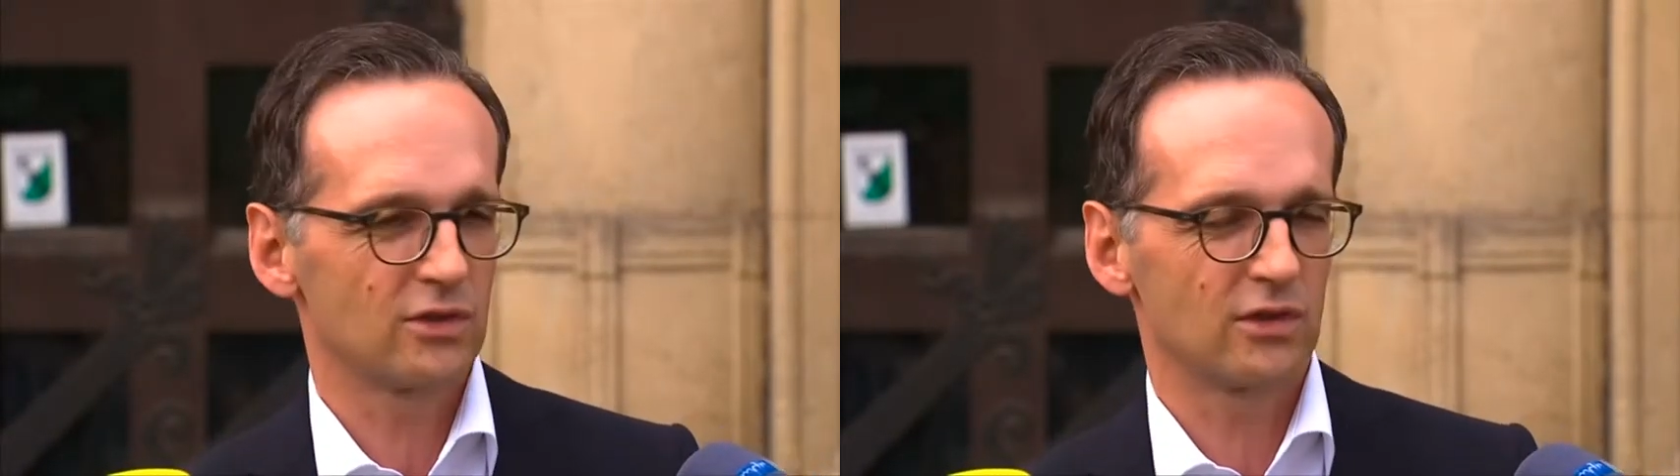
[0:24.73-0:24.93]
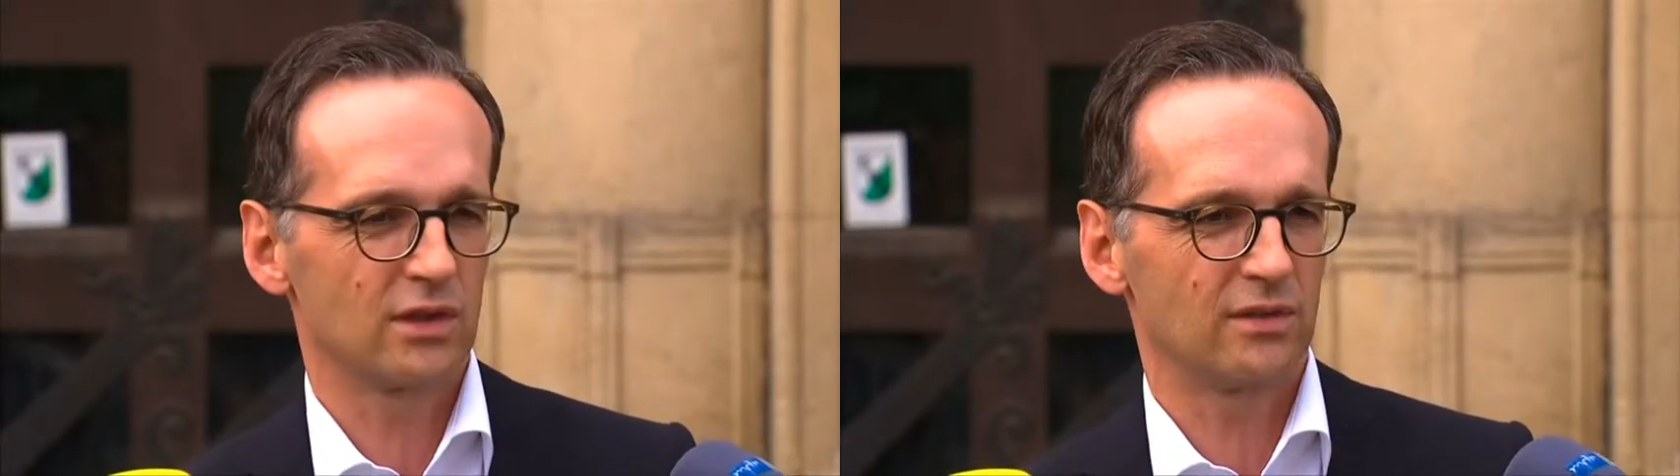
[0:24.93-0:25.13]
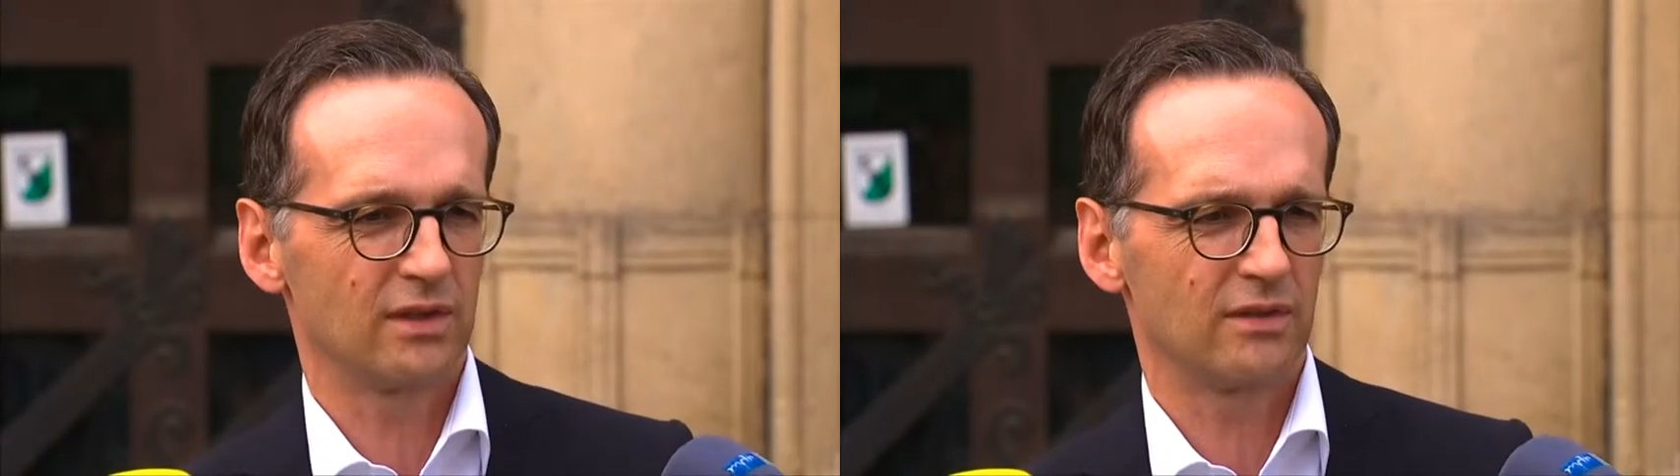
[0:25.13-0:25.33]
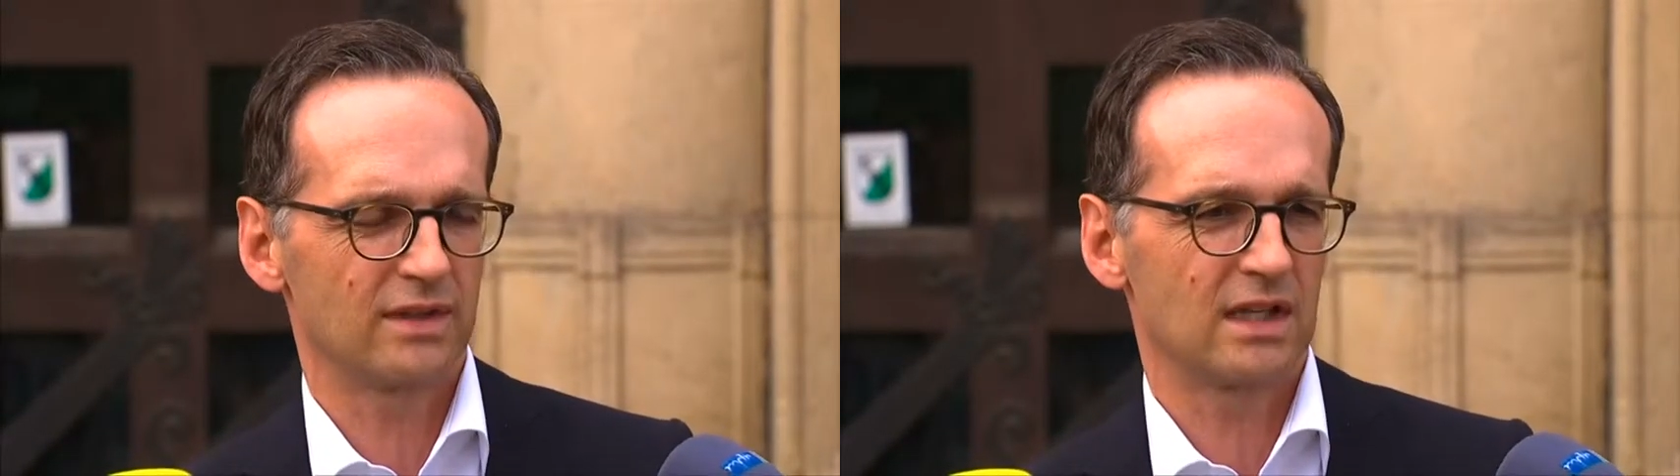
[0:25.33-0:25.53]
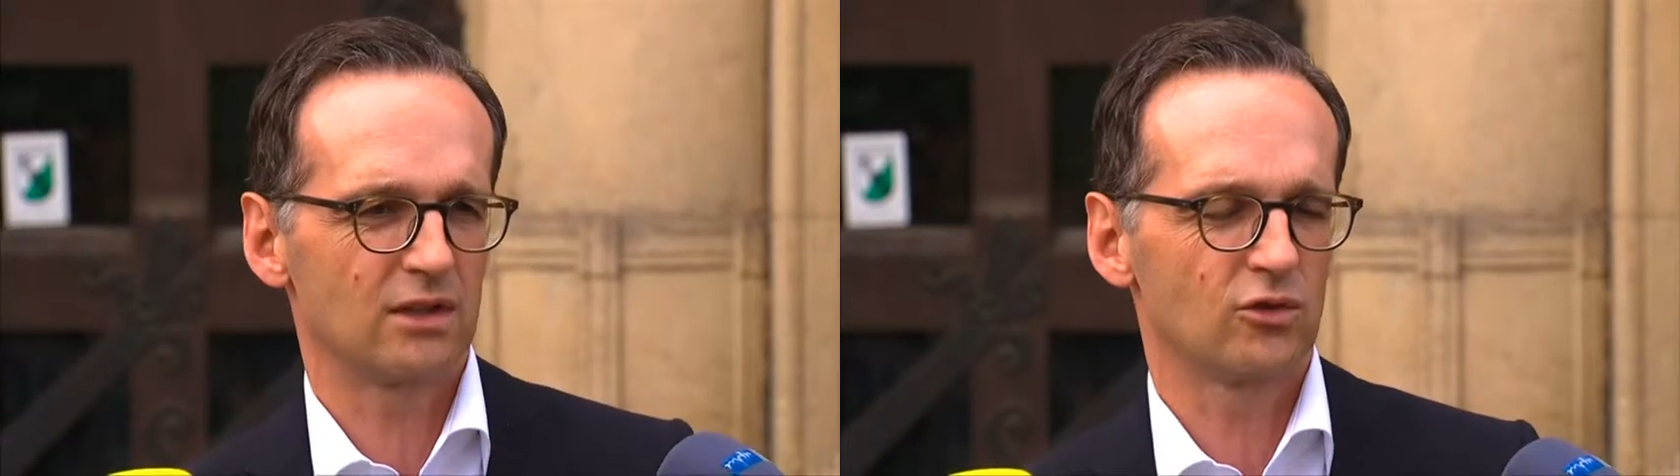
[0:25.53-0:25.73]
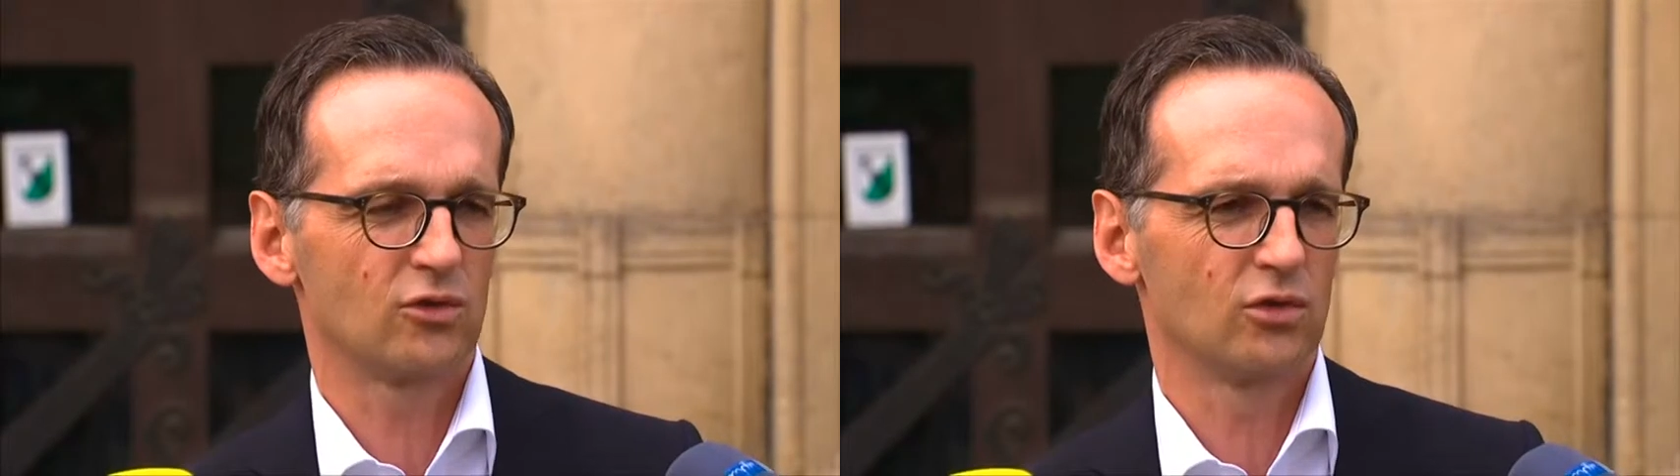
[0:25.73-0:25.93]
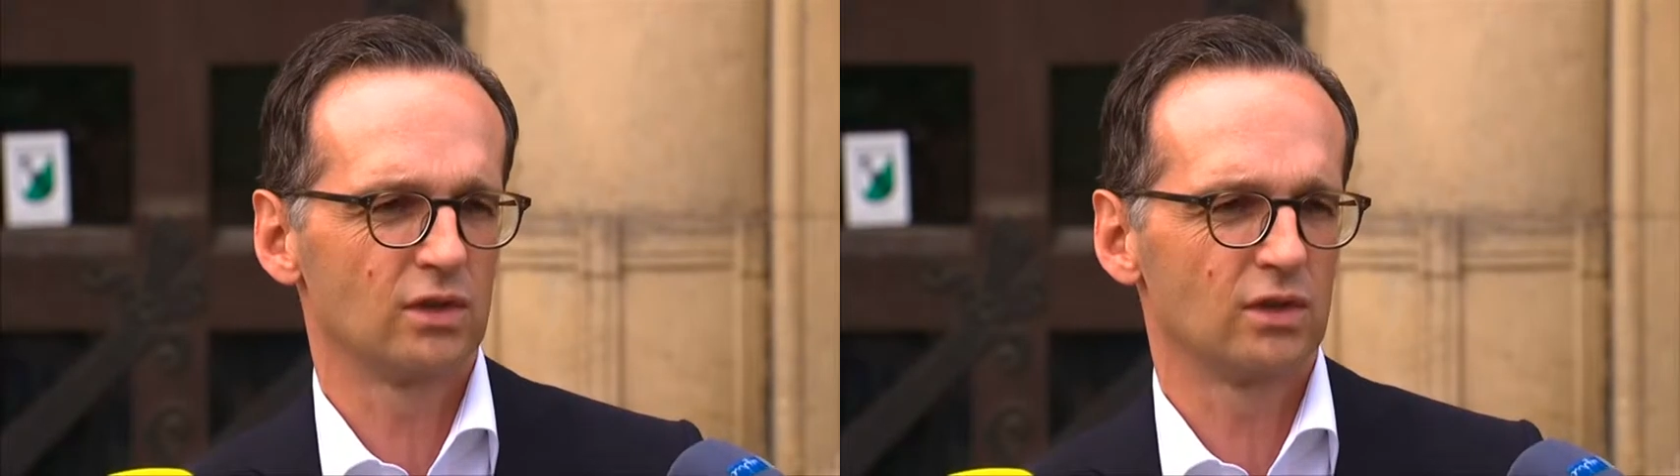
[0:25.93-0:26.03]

konuşmak istiyoruz